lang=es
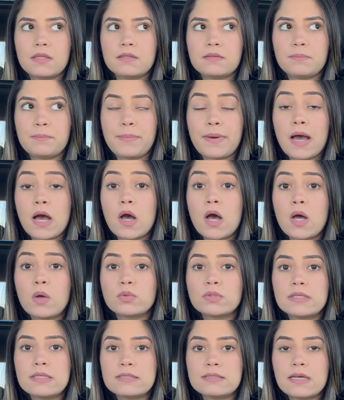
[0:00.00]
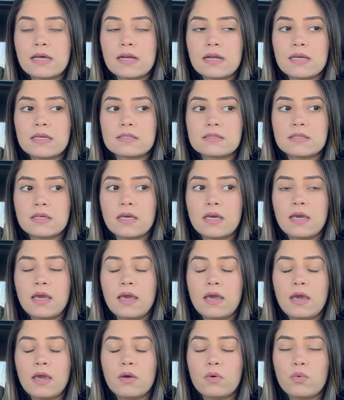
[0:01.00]
vas a utilizar
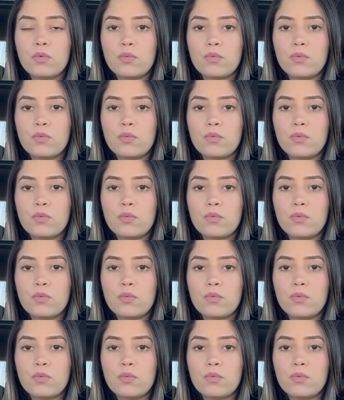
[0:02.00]
ese